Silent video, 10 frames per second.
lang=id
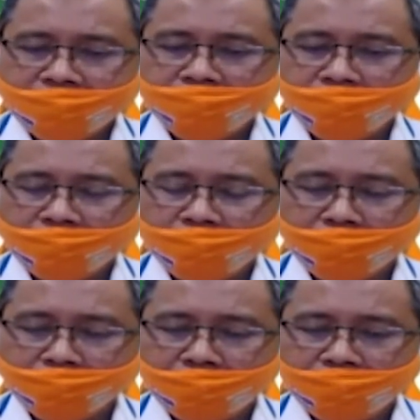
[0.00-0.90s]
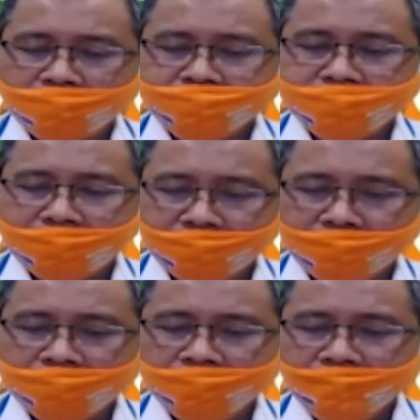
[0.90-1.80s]
dengan berbagai
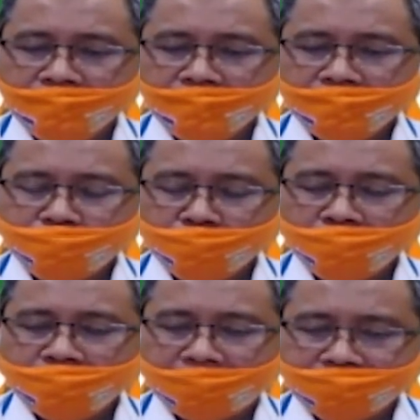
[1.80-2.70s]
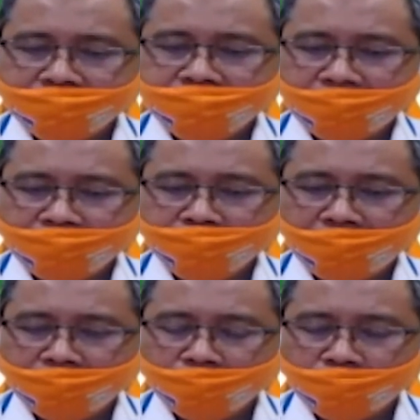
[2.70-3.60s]
channel eh, publikasi yang
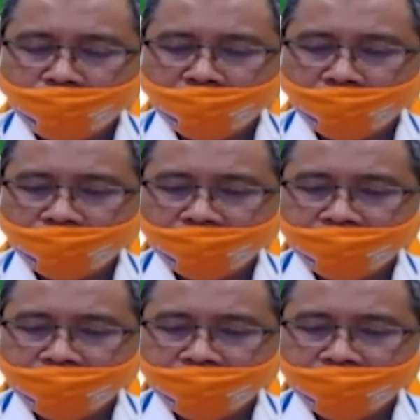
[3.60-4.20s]
dimiliki oleh Pemprov DKI